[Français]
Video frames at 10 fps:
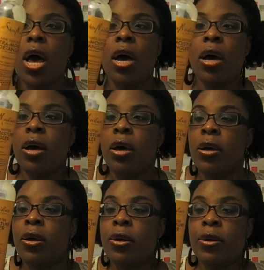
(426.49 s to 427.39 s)

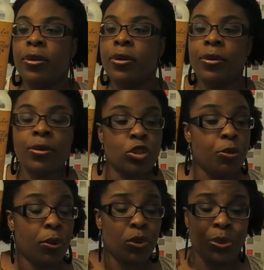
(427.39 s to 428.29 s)
Euh, ce
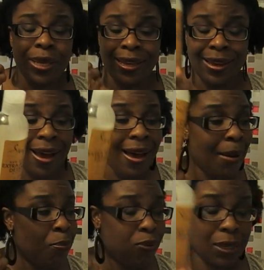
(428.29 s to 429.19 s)
produit est
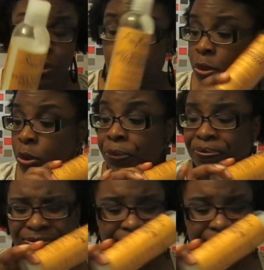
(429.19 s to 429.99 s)
gras, poisseux,